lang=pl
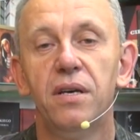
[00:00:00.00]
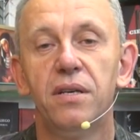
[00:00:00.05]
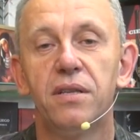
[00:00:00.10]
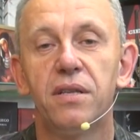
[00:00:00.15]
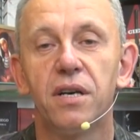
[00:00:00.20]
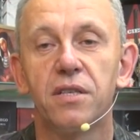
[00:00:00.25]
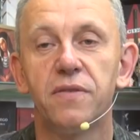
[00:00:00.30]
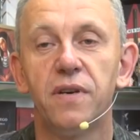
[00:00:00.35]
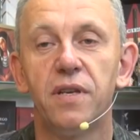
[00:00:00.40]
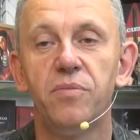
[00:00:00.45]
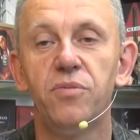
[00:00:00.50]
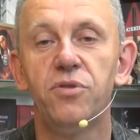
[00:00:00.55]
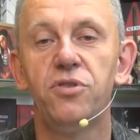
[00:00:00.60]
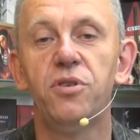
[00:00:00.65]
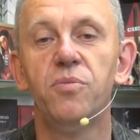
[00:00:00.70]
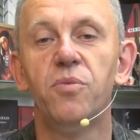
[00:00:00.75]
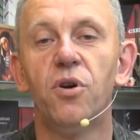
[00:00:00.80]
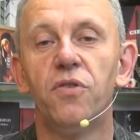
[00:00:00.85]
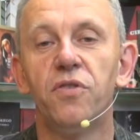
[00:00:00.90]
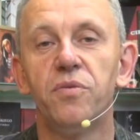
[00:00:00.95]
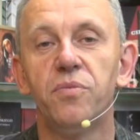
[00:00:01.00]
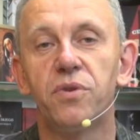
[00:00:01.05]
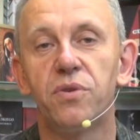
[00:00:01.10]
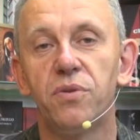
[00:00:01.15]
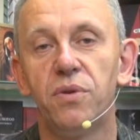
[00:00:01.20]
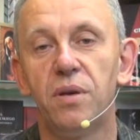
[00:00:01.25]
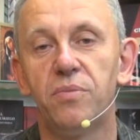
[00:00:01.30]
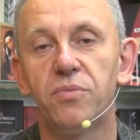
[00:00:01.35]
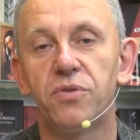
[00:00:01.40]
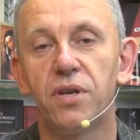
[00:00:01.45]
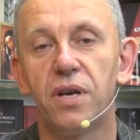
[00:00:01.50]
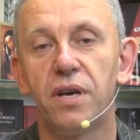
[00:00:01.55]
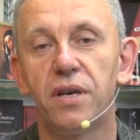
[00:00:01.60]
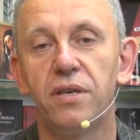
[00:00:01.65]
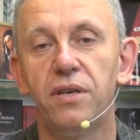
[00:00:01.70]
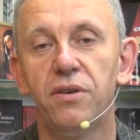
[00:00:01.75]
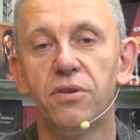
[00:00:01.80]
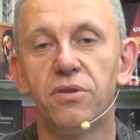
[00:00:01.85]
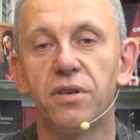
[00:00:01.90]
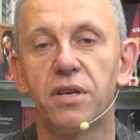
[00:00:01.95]
tak zwanym zimowym królem
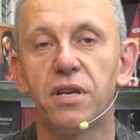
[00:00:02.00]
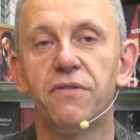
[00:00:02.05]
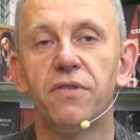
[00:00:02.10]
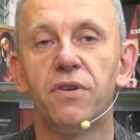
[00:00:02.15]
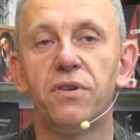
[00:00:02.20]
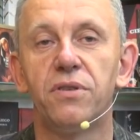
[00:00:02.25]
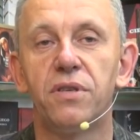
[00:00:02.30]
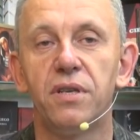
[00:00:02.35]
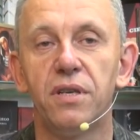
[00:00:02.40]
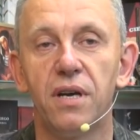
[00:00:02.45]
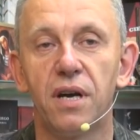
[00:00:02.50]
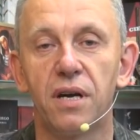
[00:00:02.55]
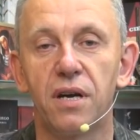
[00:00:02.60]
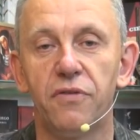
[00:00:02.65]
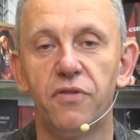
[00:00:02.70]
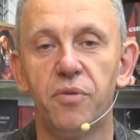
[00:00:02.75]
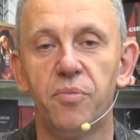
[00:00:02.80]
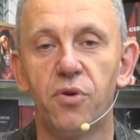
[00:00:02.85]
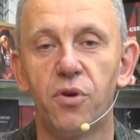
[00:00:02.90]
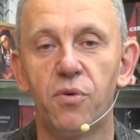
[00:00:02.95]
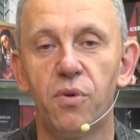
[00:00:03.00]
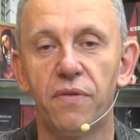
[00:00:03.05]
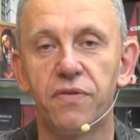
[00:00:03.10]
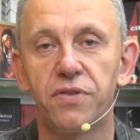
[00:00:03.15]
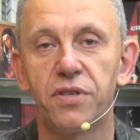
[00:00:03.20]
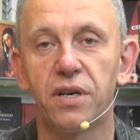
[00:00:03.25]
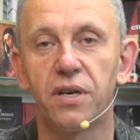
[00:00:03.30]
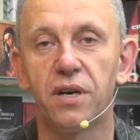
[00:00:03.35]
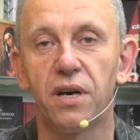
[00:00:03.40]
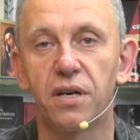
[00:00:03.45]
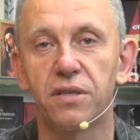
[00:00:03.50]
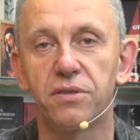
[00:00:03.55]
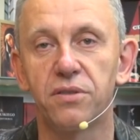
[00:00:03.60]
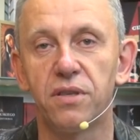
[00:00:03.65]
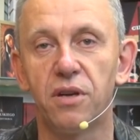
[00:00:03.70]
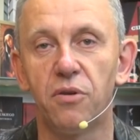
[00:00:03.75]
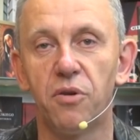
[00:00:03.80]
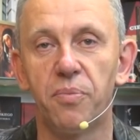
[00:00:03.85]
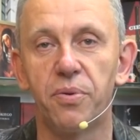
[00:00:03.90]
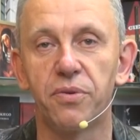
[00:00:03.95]
Czech i od rewolty, jaka wybuchła w Czechach, co
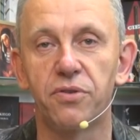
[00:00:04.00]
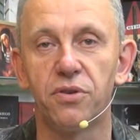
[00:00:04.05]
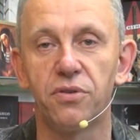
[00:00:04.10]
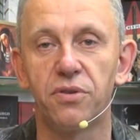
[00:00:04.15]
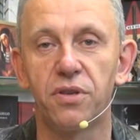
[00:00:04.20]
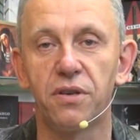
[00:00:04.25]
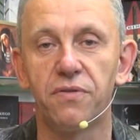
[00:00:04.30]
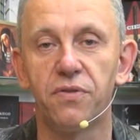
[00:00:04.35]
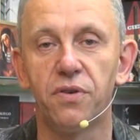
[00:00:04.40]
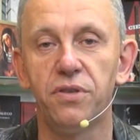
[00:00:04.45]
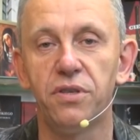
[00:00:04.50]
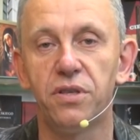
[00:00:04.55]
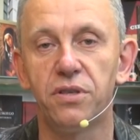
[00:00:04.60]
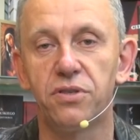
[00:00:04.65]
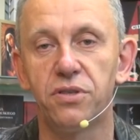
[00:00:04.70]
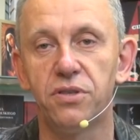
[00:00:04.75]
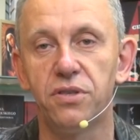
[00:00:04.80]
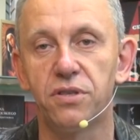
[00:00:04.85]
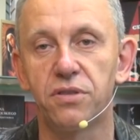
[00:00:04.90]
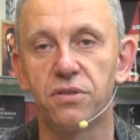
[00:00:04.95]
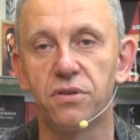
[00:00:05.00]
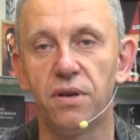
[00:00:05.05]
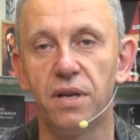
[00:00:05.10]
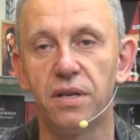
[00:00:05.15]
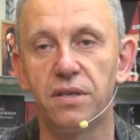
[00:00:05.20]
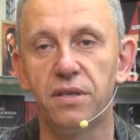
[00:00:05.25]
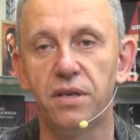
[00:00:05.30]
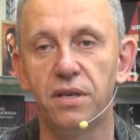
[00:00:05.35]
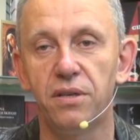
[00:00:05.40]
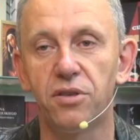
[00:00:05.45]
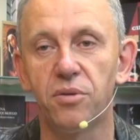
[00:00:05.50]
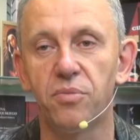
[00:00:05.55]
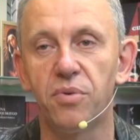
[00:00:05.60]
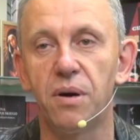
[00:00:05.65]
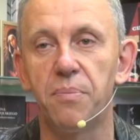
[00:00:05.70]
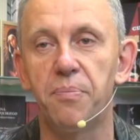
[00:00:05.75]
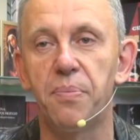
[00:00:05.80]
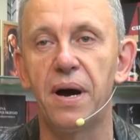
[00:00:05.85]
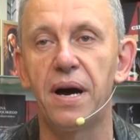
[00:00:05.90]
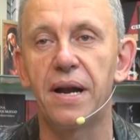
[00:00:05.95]
dało początek wojnie 30-letniej. To
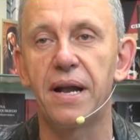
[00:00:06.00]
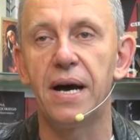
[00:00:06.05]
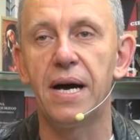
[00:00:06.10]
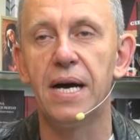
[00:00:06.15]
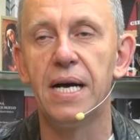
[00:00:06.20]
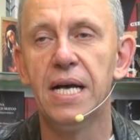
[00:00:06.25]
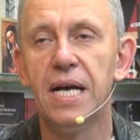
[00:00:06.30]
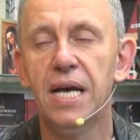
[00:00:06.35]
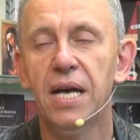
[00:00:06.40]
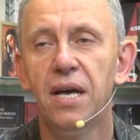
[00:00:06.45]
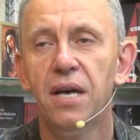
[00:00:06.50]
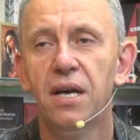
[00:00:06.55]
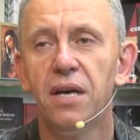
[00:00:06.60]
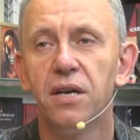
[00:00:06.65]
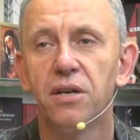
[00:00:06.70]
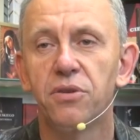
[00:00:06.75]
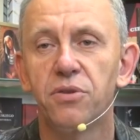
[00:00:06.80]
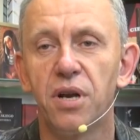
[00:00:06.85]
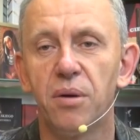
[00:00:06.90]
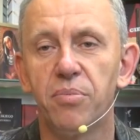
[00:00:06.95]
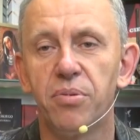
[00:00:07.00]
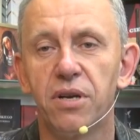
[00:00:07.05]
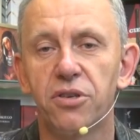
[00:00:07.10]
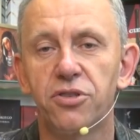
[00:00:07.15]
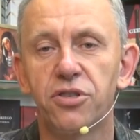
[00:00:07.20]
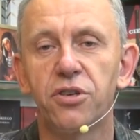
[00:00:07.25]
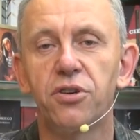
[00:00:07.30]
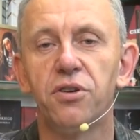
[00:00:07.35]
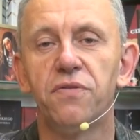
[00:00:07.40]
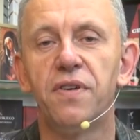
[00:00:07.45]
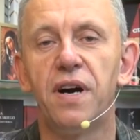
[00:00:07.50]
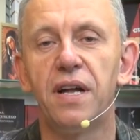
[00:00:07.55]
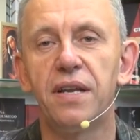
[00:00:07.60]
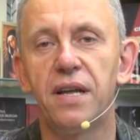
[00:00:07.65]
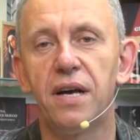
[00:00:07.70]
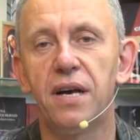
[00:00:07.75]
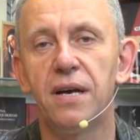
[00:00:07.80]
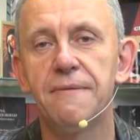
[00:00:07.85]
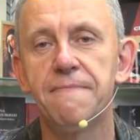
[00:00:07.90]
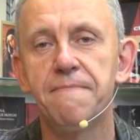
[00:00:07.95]
była para, która była
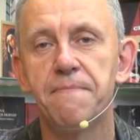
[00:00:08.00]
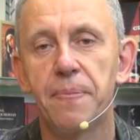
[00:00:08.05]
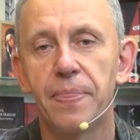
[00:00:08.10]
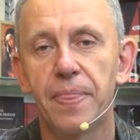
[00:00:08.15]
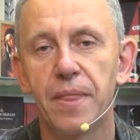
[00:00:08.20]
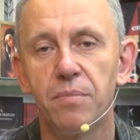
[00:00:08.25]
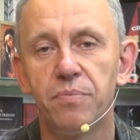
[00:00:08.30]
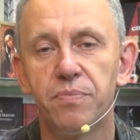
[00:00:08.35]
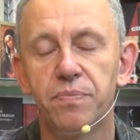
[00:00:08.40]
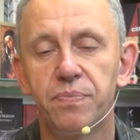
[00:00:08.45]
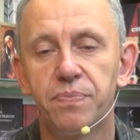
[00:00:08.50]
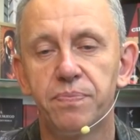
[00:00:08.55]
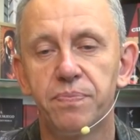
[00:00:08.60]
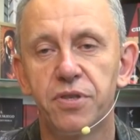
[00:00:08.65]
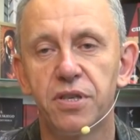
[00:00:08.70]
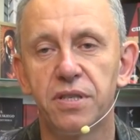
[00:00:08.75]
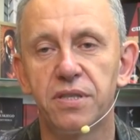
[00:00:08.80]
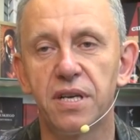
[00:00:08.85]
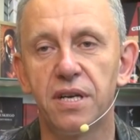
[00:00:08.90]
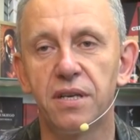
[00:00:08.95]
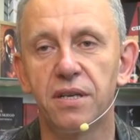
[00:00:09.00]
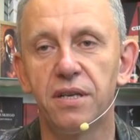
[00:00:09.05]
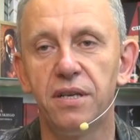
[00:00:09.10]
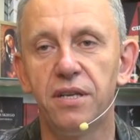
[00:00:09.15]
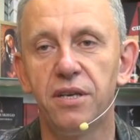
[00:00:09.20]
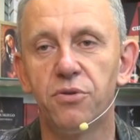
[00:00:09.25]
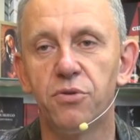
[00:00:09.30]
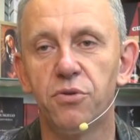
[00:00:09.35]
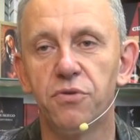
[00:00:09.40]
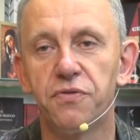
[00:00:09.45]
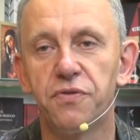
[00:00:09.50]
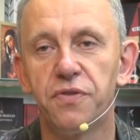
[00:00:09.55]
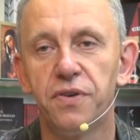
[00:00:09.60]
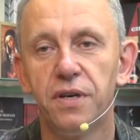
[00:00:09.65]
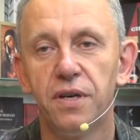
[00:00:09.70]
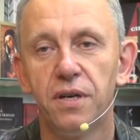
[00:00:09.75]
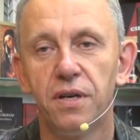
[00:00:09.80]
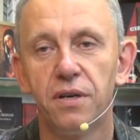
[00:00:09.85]
szykowana przez Anglików